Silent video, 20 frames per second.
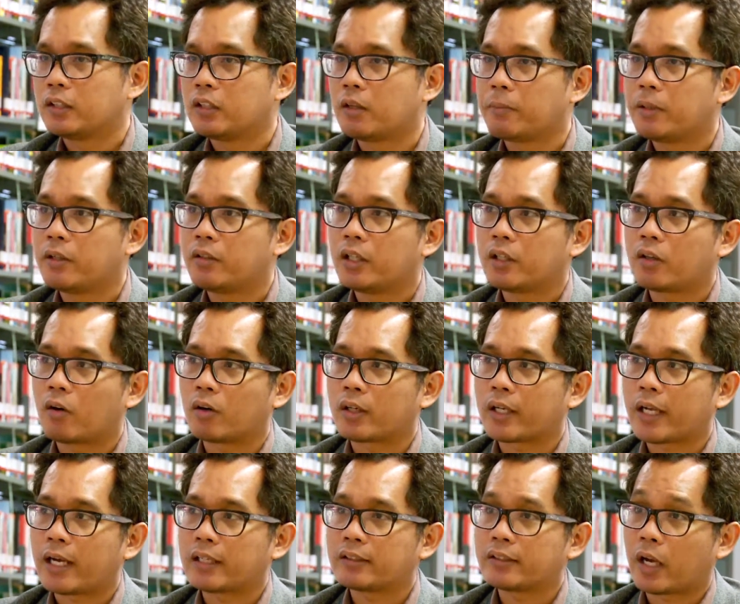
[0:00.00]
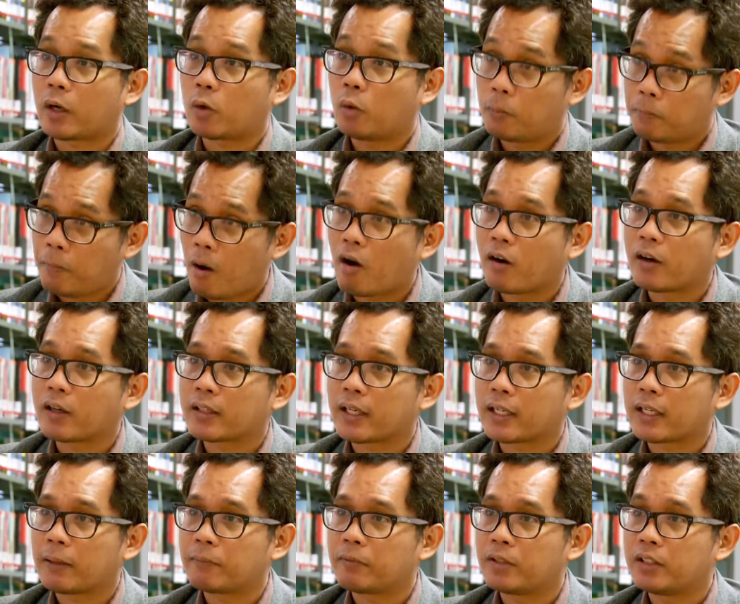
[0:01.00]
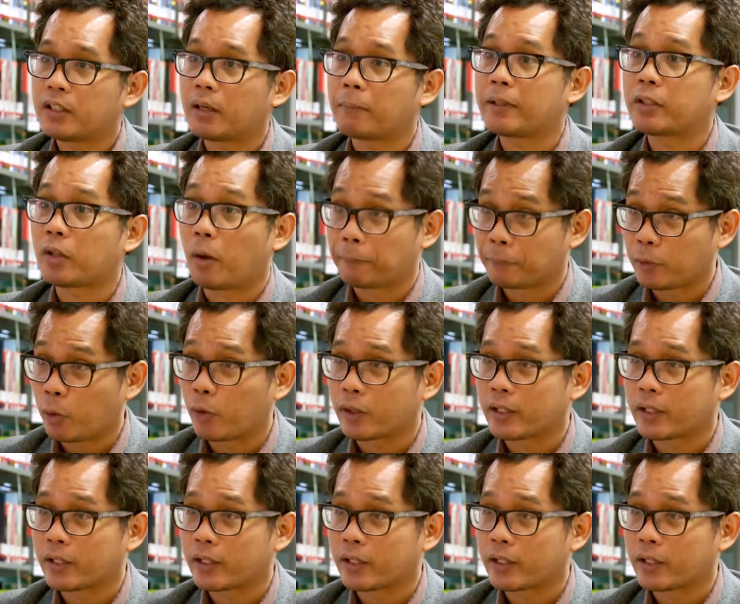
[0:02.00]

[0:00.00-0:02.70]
ยังมีเรื่องของการแจกคูปองนะครับที่ยังไม่ตอบโจ